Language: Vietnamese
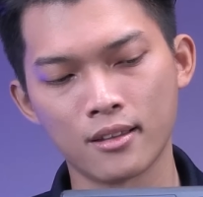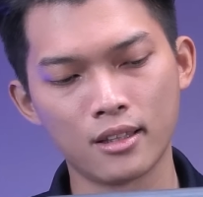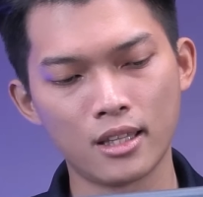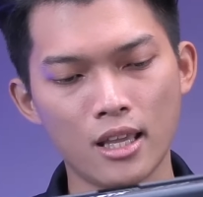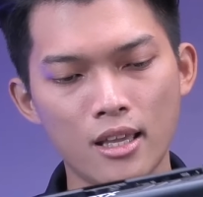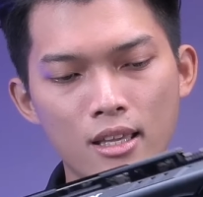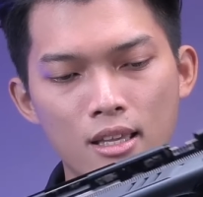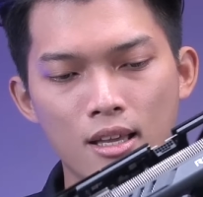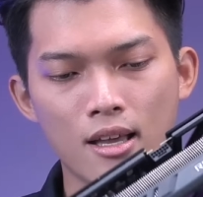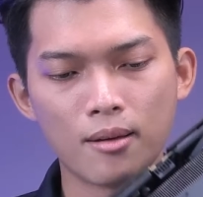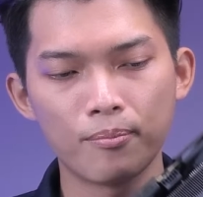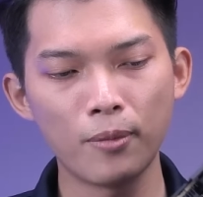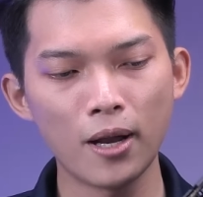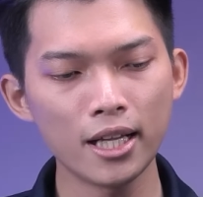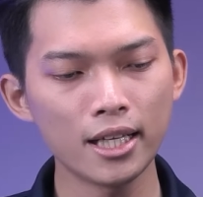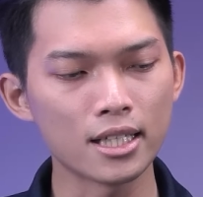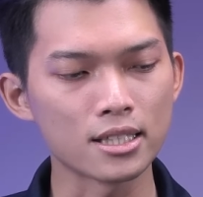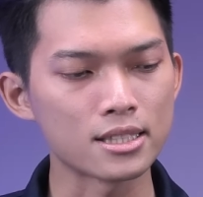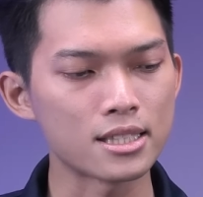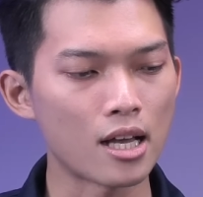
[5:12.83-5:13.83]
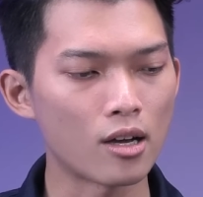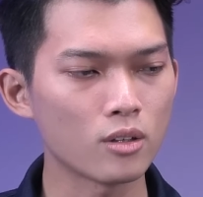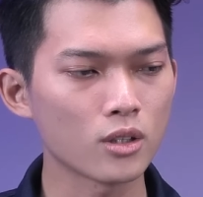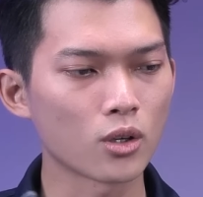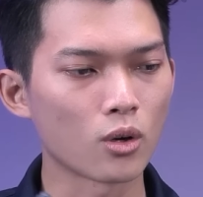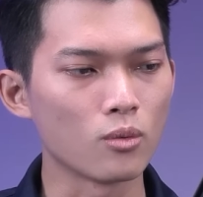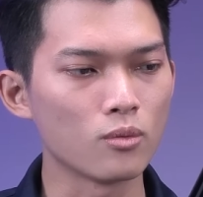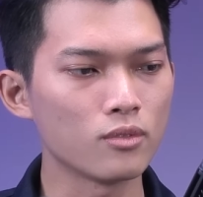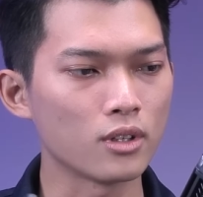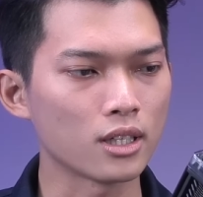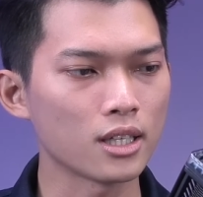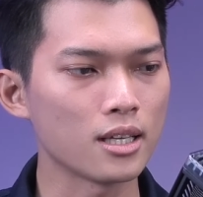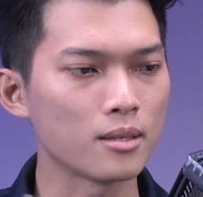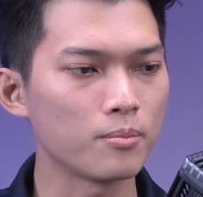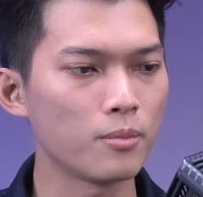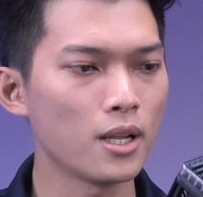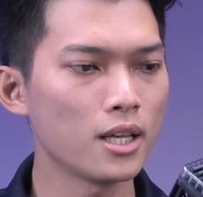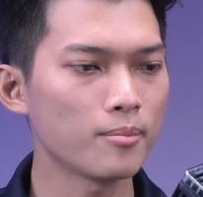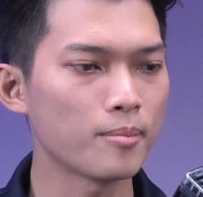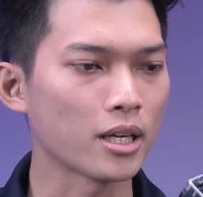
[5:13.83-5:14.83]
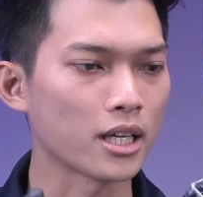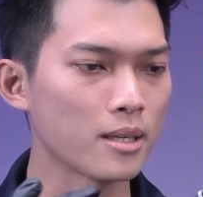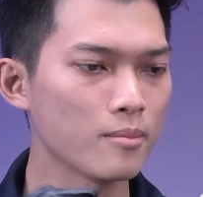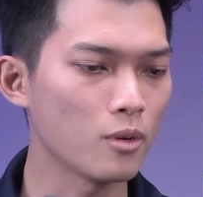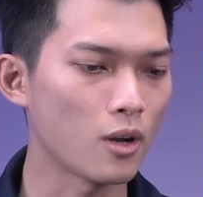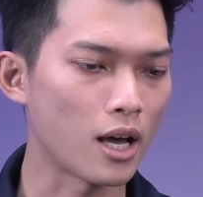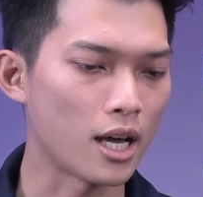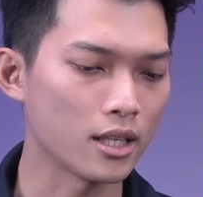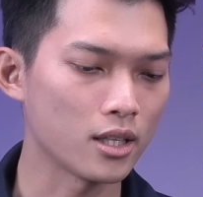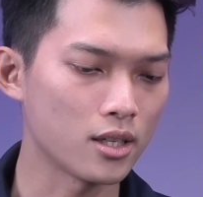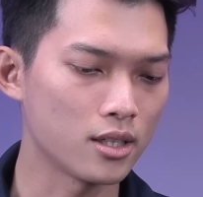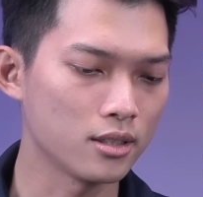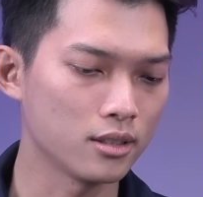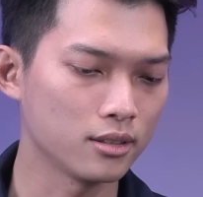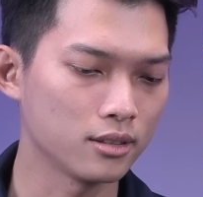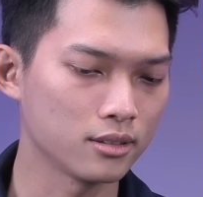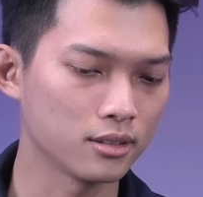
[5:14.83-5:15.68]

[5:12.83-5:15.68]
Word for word: thì uh, plate đằng sau thì cũng vẫn là plate bằng kim loại thôi